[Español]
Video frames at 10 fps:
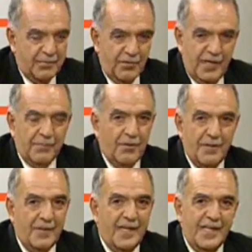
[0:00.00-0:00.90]
porque el
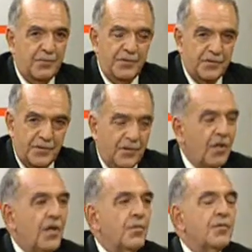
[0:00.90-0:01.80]
problema de la desnutrición
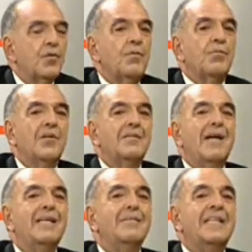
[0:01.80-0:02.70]
no es solo un problema
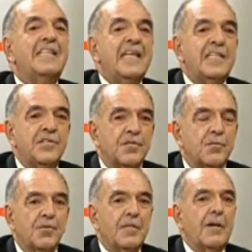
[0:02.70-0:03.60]
alimenticio, es
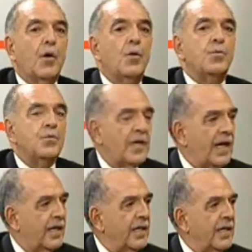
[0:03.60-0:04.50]
un problema cultural,